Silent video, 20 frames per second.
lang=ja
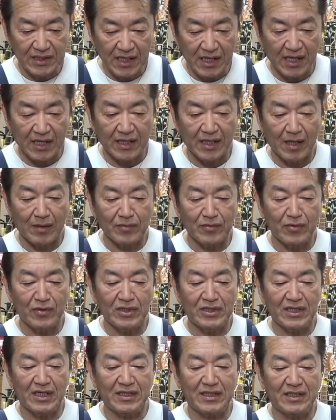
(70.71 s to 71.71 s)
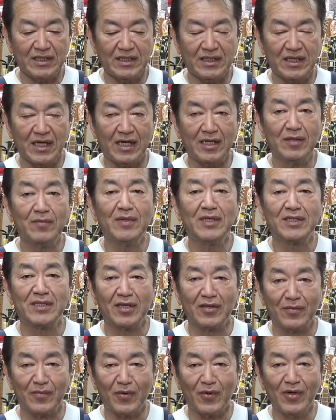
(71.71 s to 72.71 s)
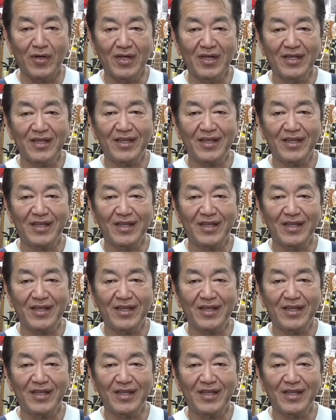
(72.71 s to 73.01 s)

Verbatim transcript: でダブルオーじゅうはちありますけども、